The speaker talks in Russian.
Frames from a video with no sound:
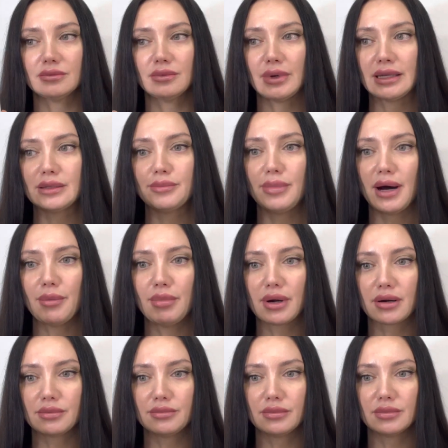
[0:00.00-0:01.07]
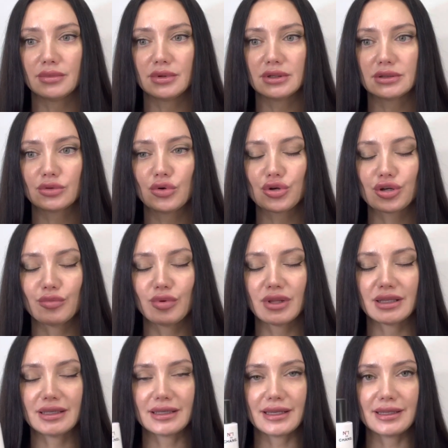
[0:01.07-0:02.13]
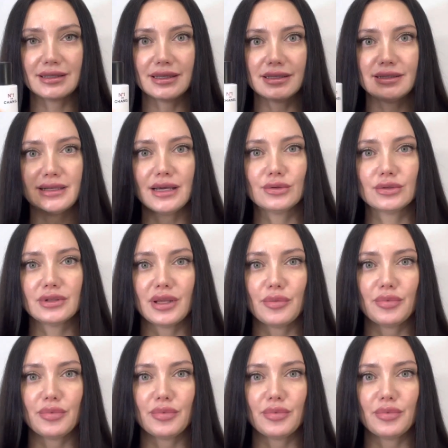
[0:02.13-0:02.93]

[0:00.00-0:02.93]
От Бабар кожа была такая натянутая,